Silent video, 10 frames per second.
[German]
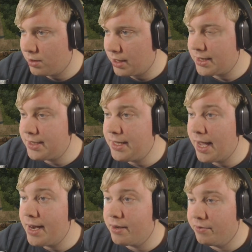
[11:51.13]
Ah, das sind die
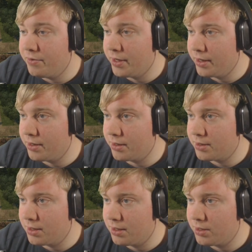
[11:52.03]
alten Felder
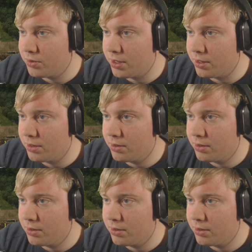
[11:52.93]
tatsächlich. Okay.